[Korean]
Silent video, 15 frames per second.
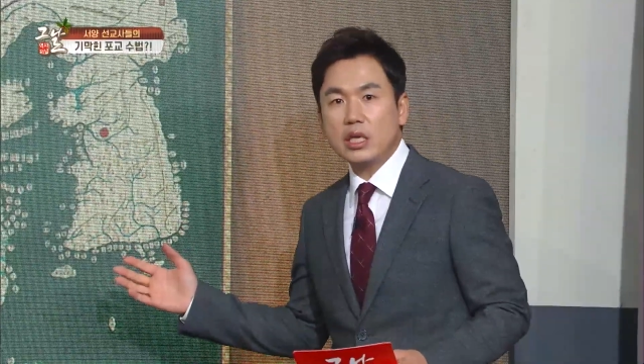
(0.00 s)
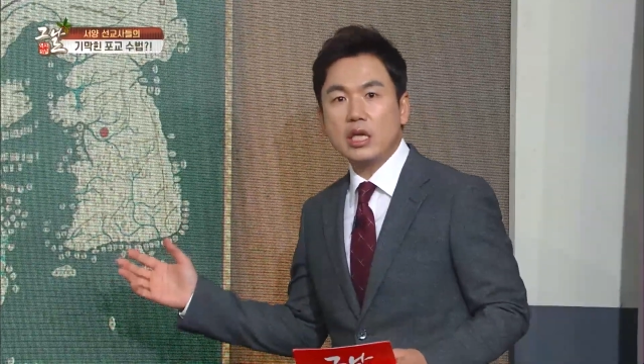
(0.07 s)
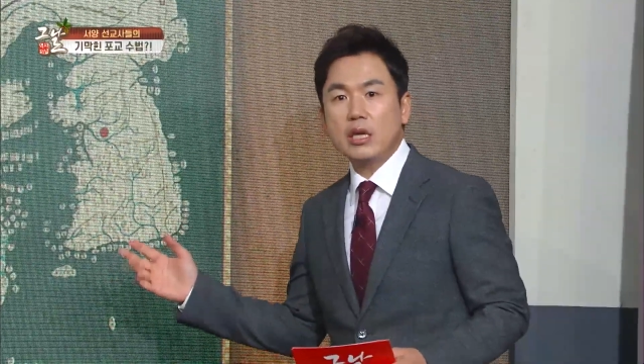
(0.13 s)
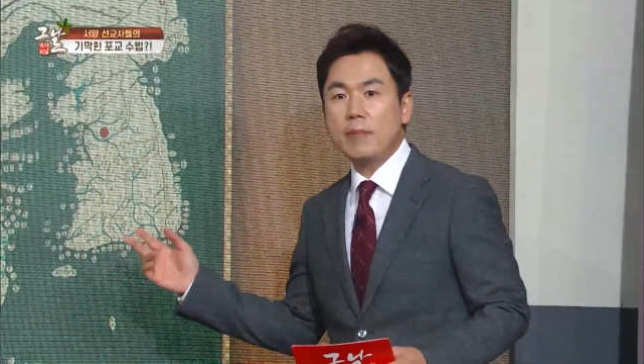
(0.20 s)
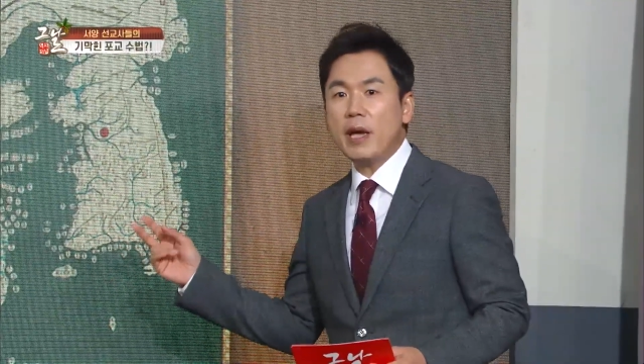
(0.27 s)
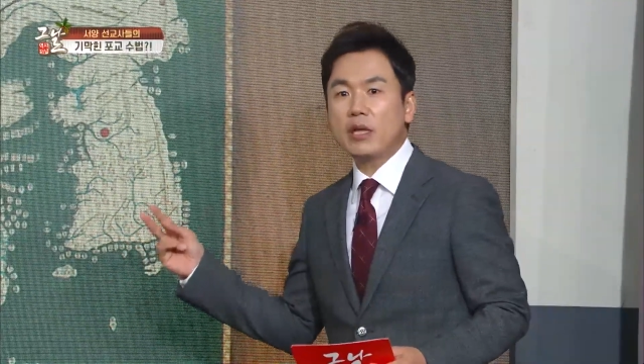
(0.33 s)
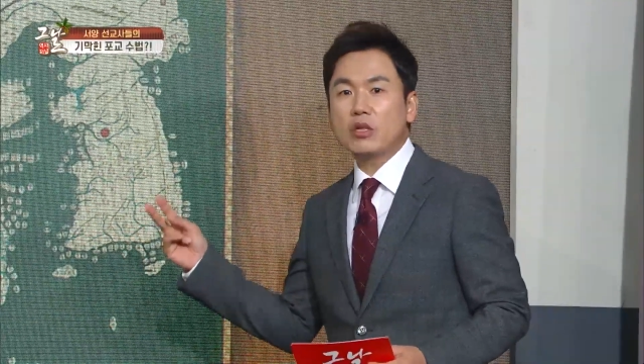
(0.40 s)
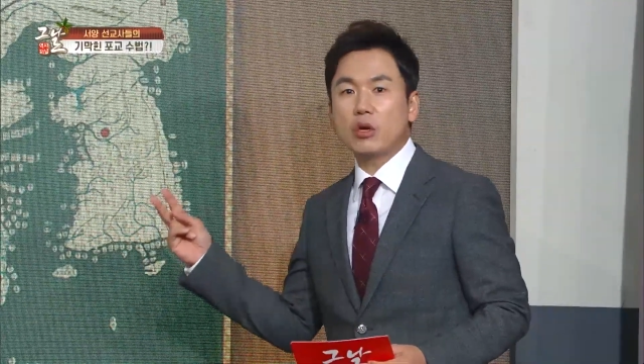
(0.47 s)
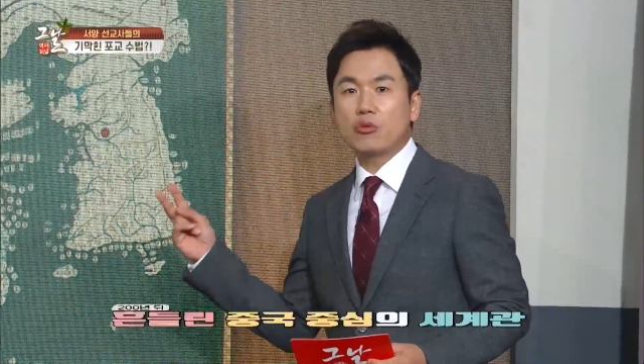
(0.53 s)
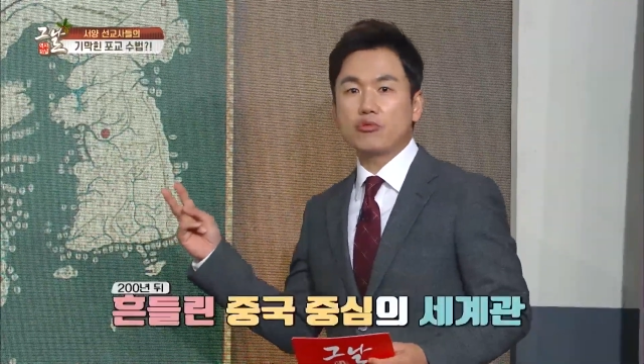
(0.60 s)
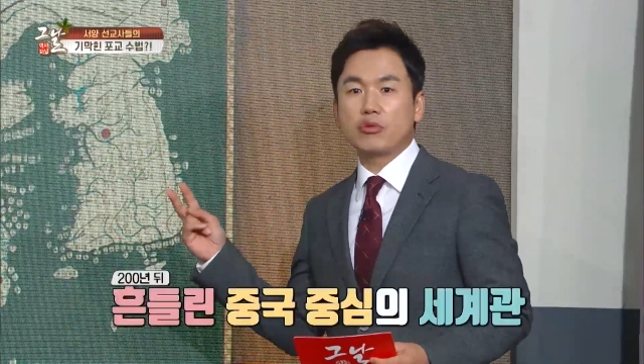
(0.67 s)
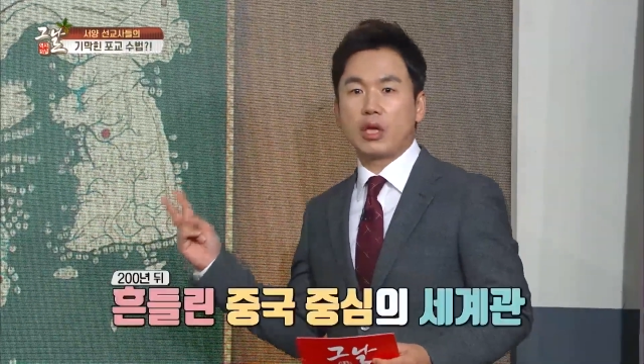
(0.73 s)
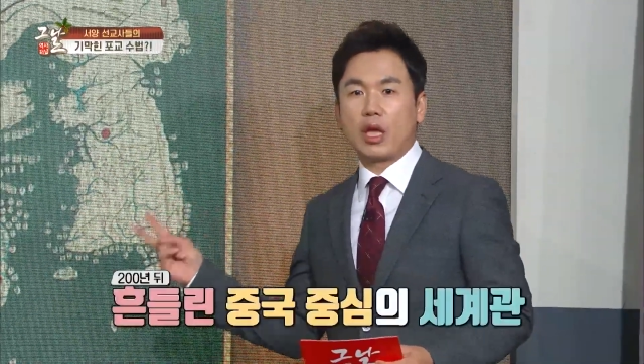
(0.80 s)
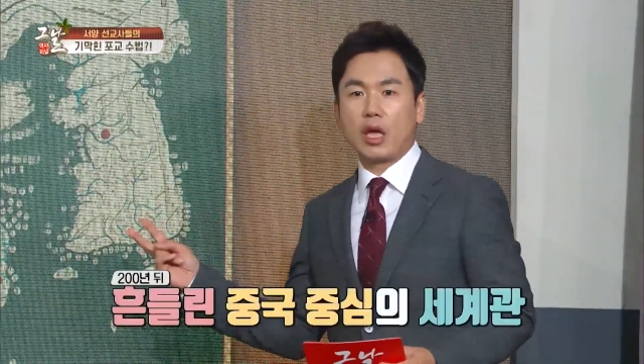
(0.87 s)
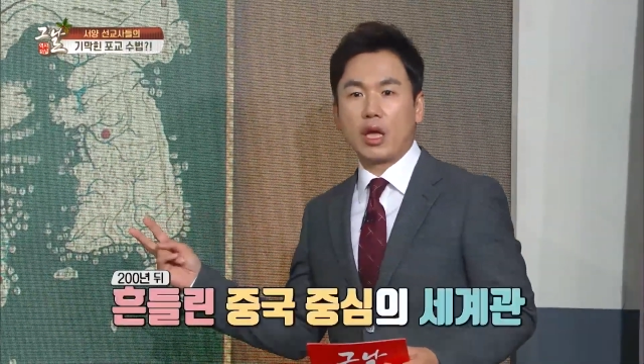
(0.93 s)
200년
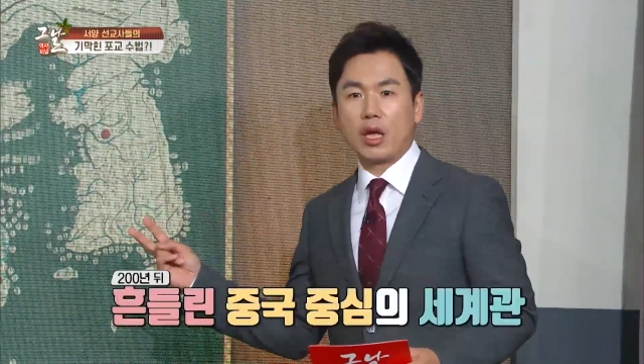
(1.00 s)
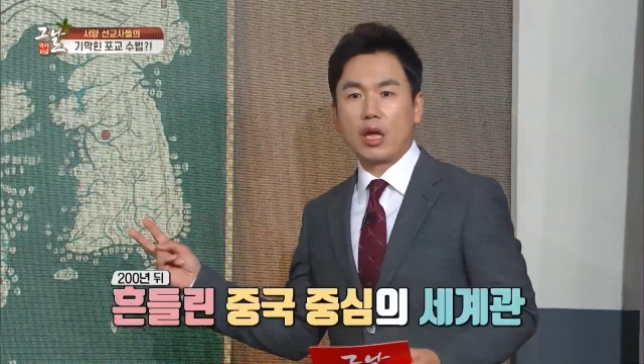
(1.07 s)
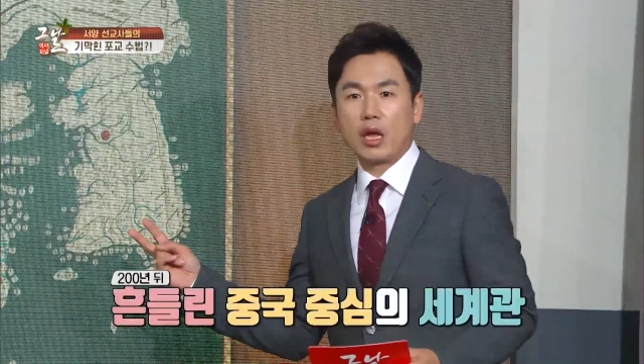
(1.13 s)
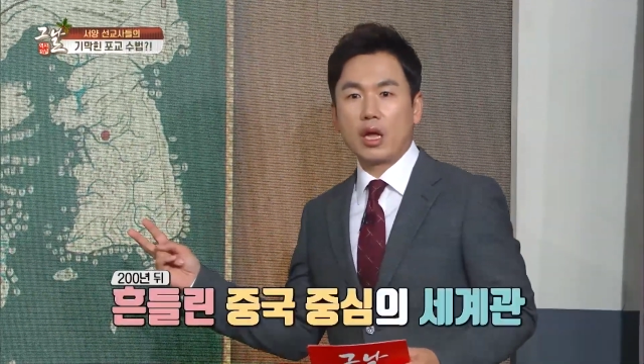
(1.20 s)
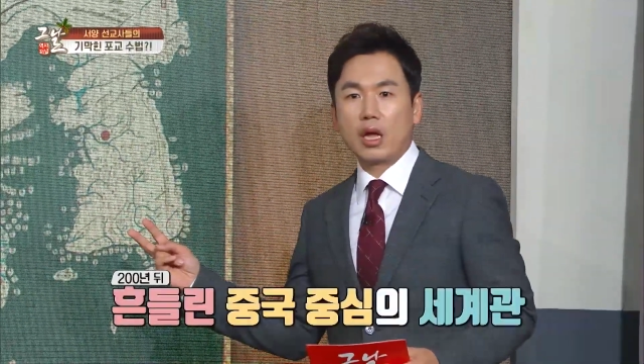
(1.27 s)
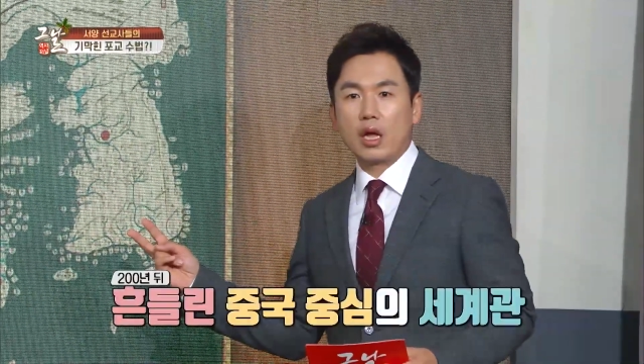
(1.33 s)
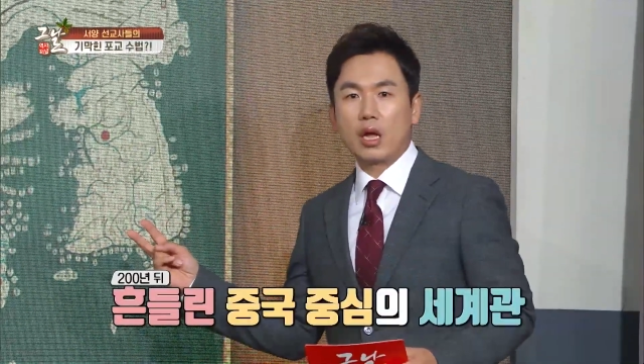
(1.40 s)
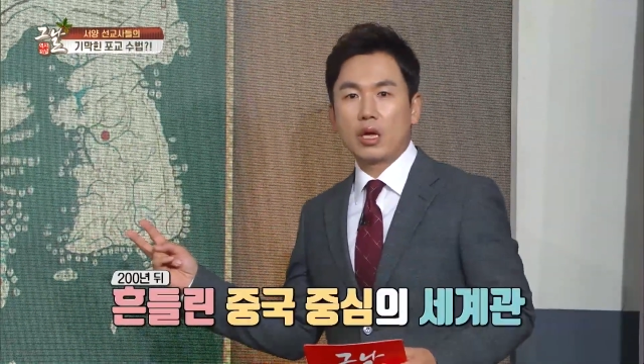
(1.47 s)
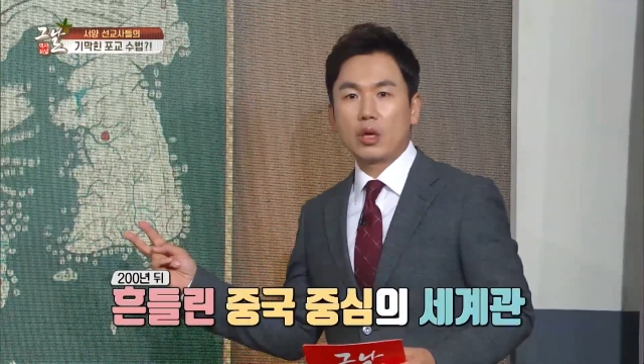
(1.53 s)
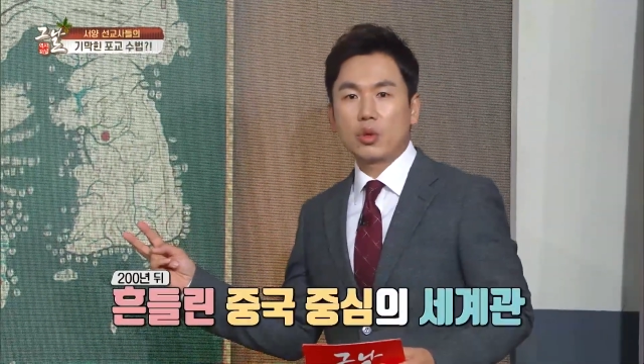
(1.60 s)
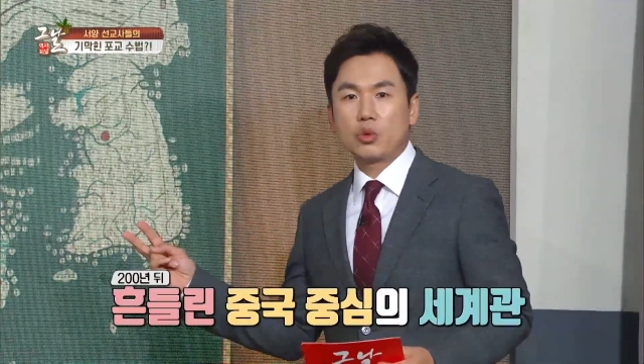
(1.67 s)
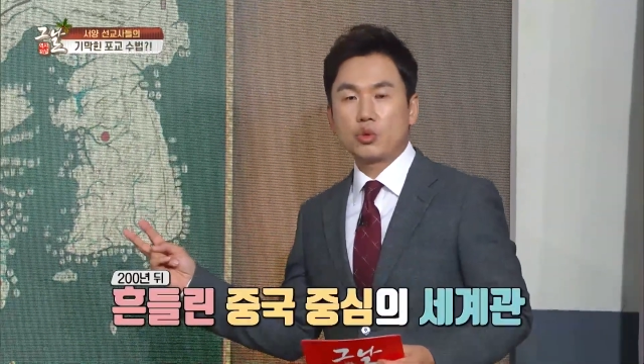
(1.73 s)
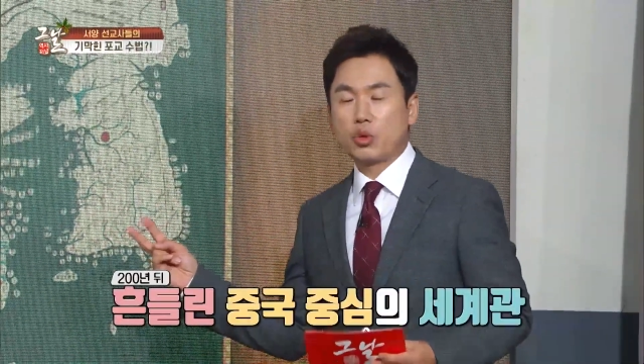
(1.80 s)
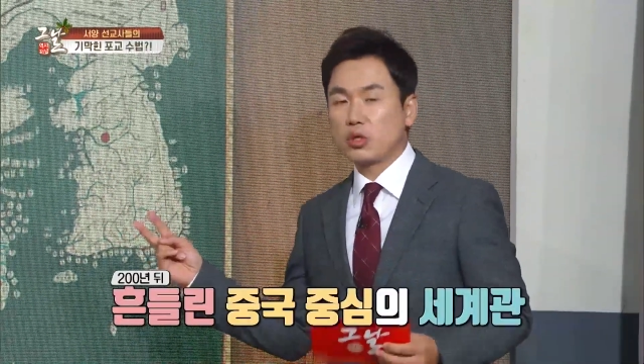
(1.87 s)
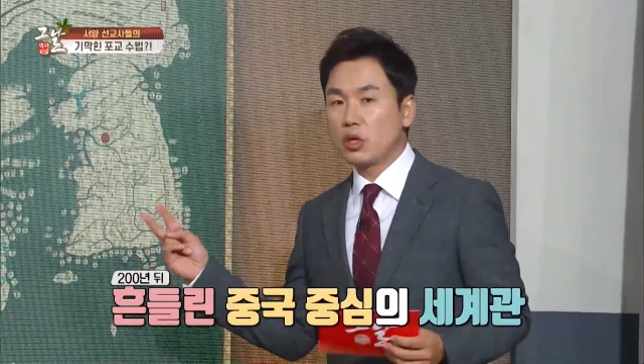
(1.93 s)
후에
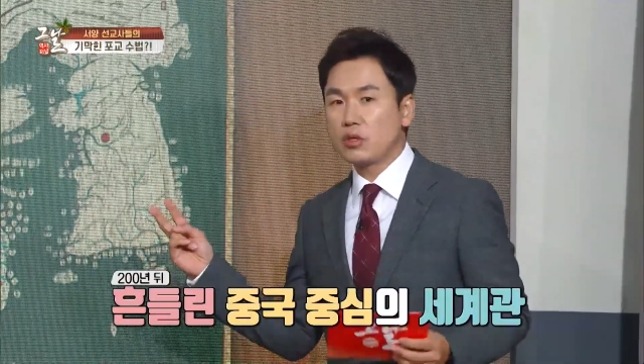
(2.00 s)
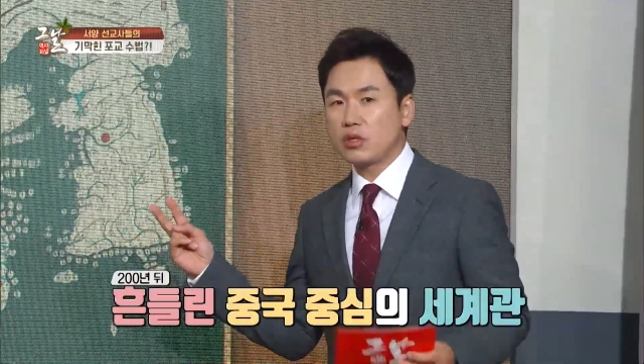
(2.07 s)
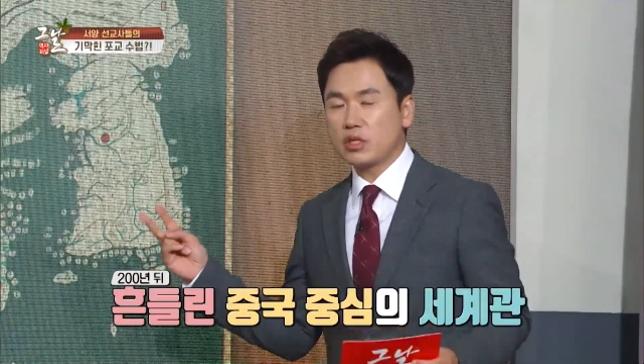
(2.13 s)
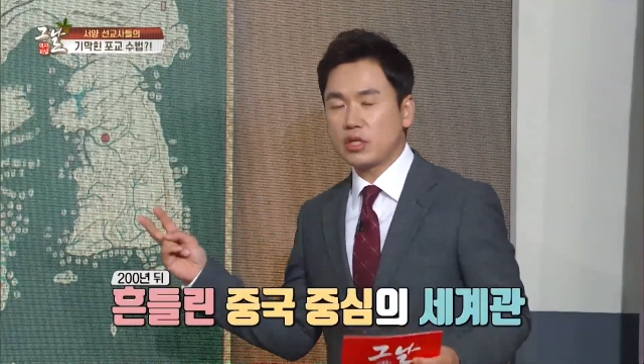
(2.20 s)
조선